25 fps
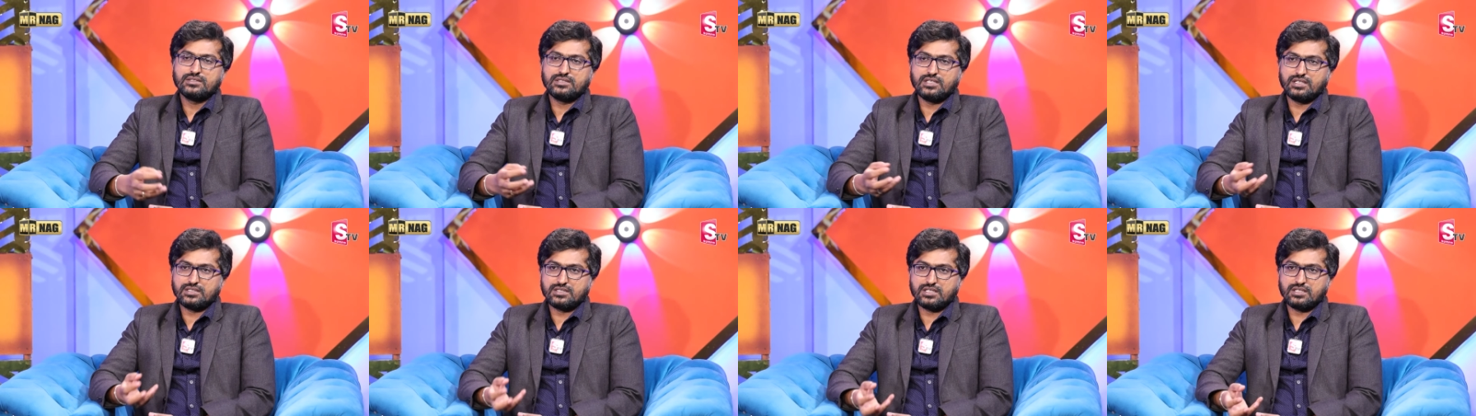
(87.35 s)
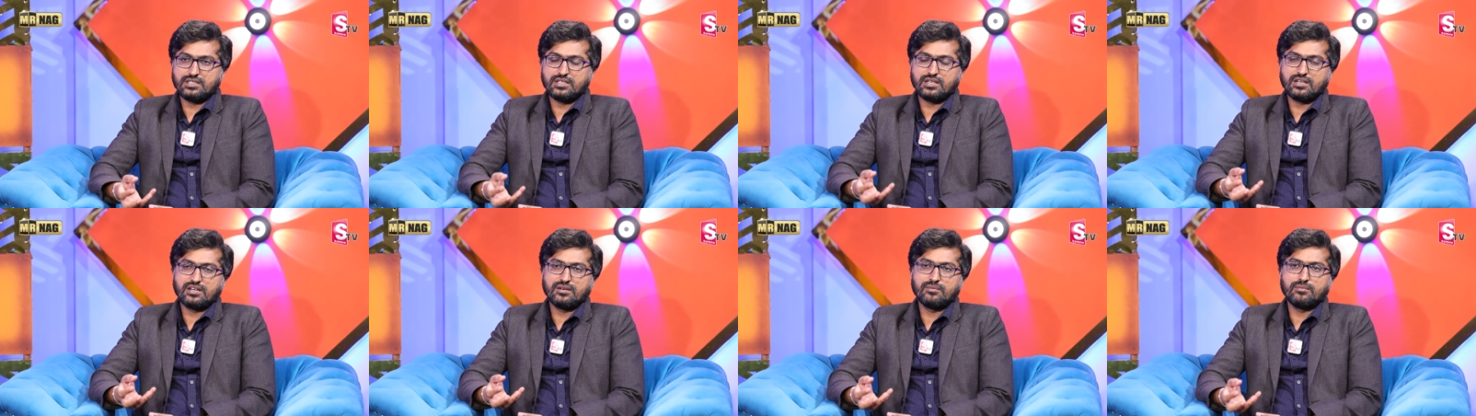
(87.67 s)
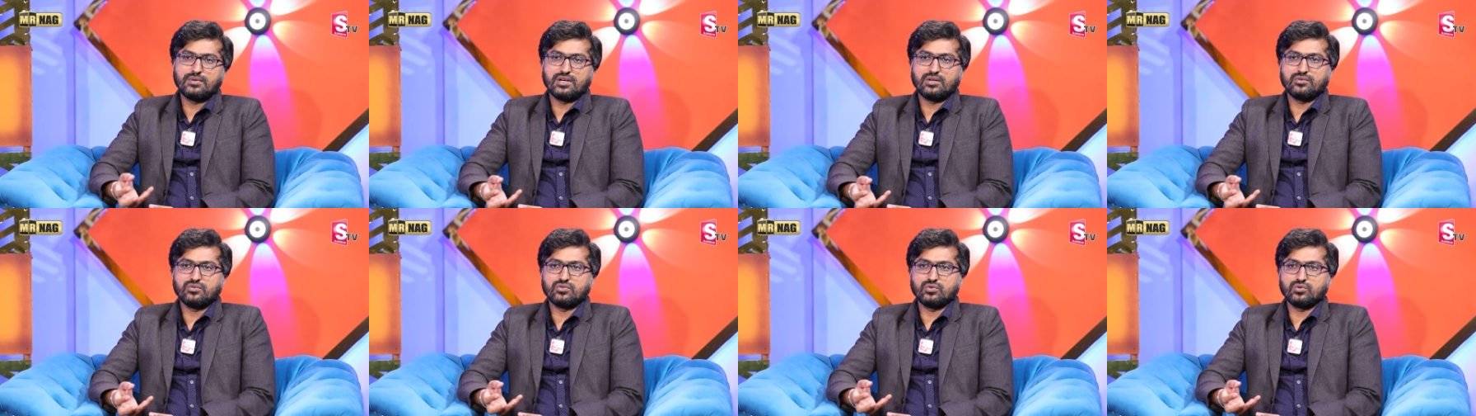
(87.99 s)
చర్చ జరగడం
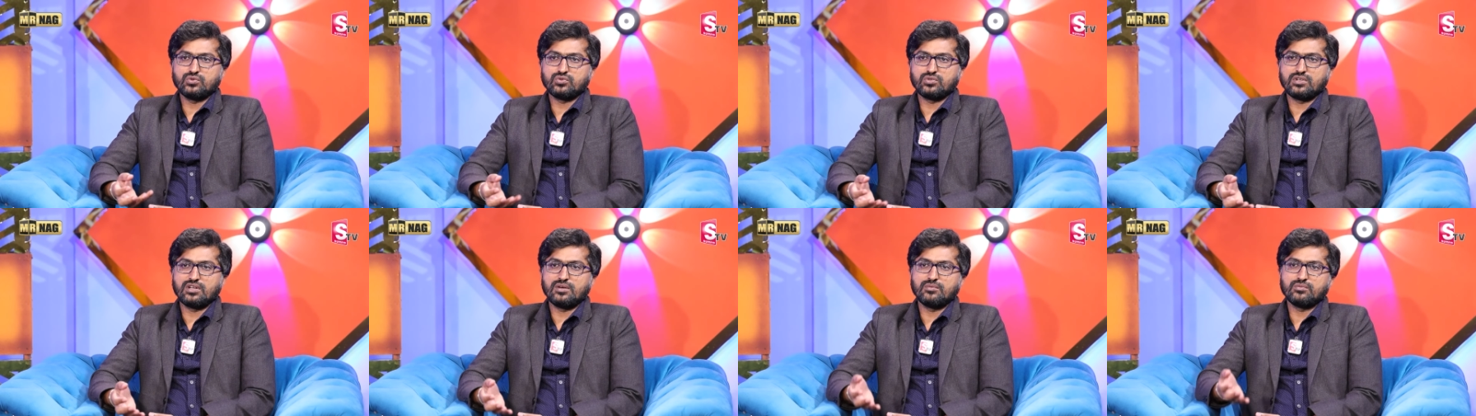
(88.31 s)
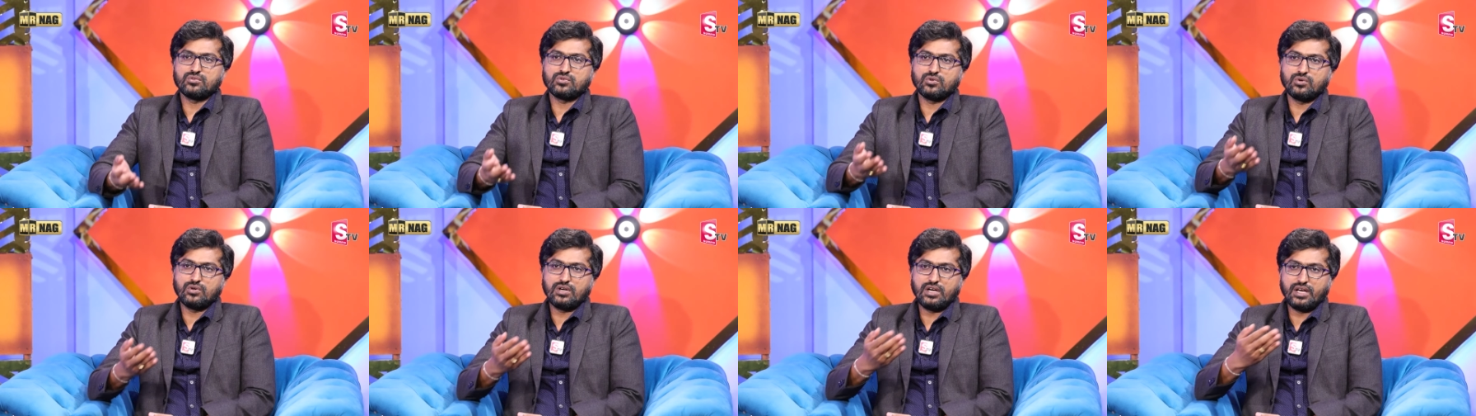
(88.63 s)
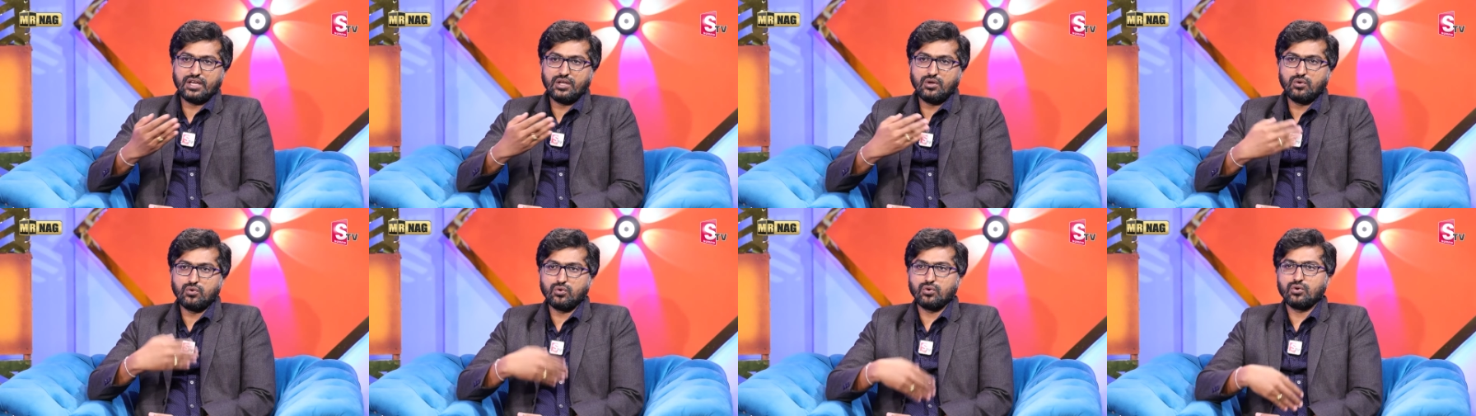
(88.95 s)
మనం చూస్తున్నాం సో
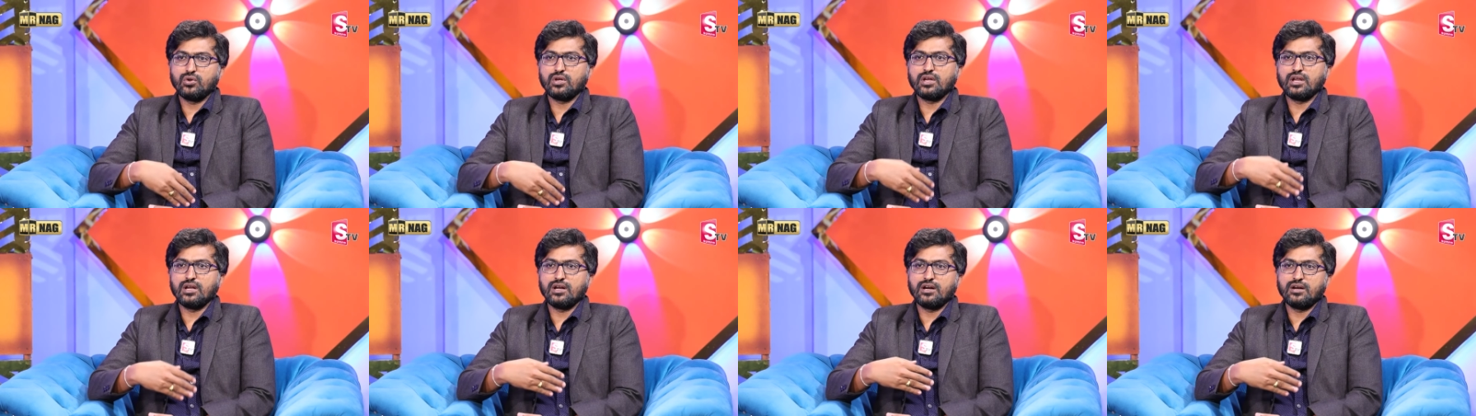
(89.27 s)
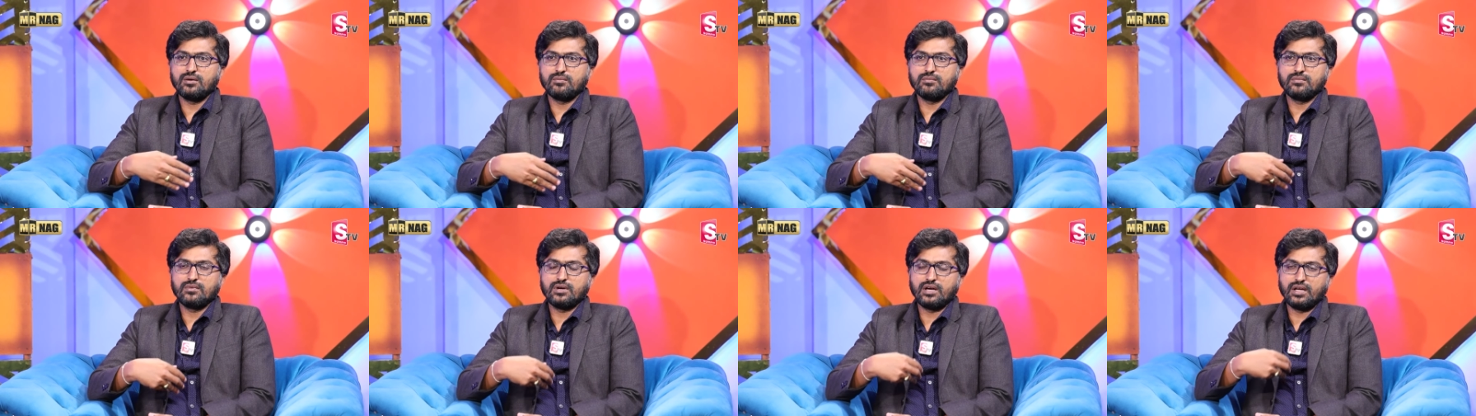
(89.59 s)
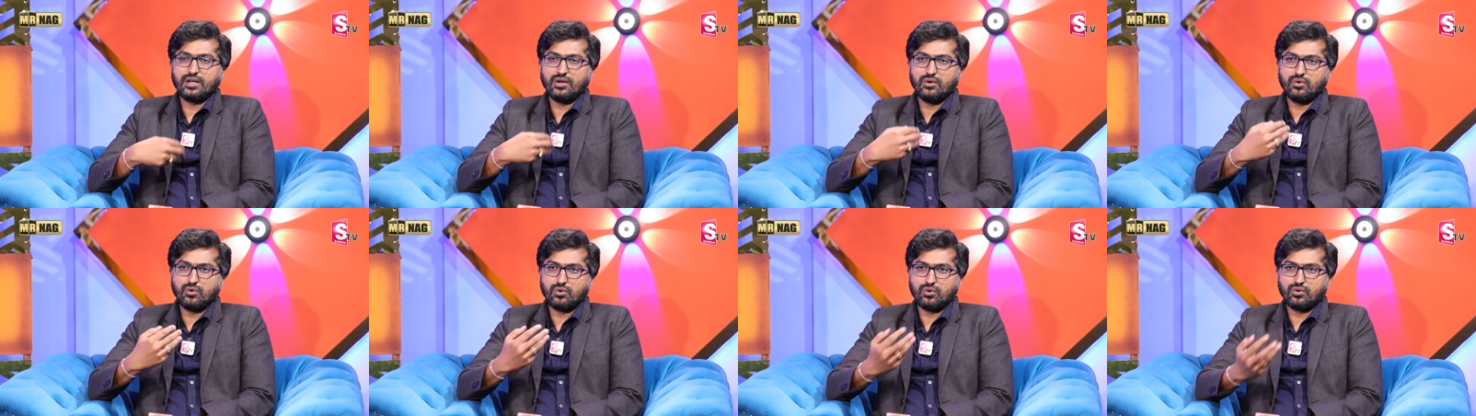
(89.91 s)
హైకోర్టుకి వెళ్ళడం
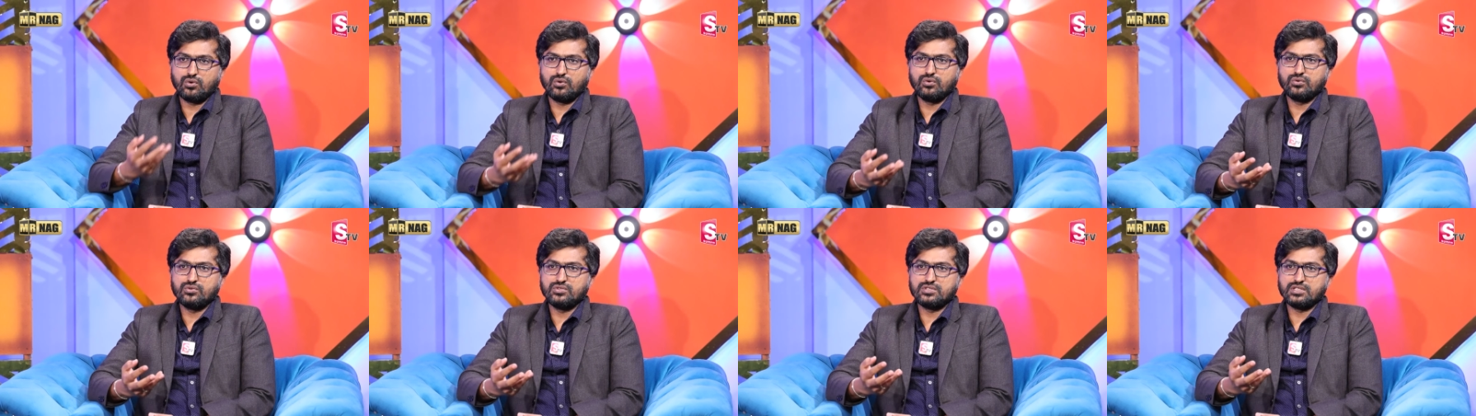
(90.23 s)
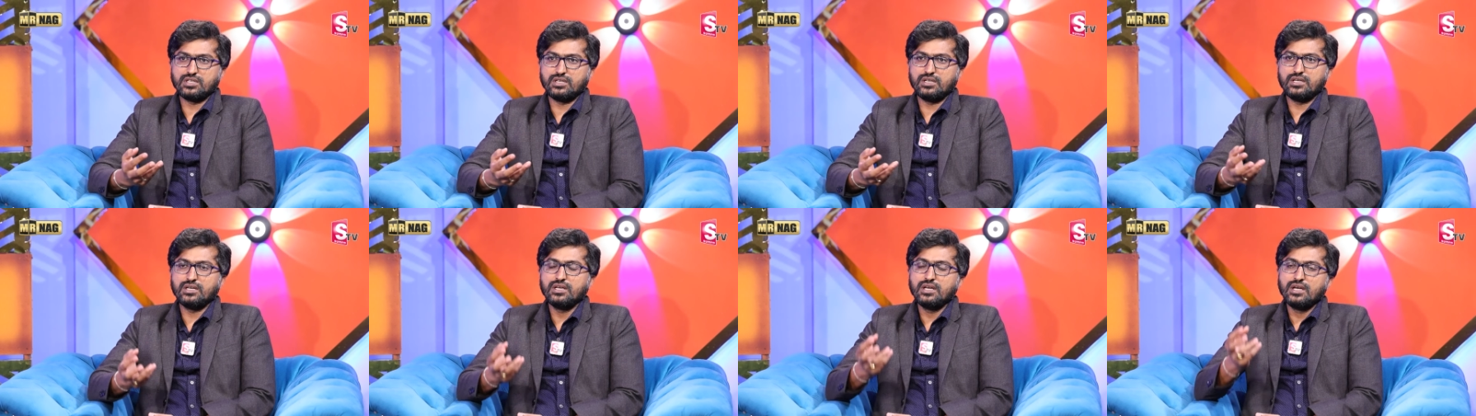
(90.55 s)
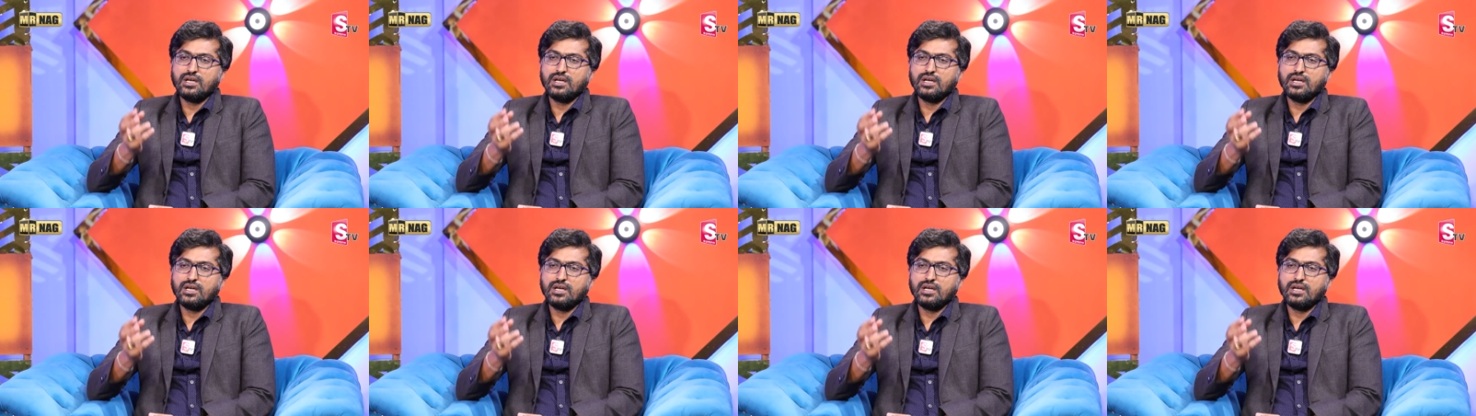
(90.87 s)
హైకోర్టు నుంచి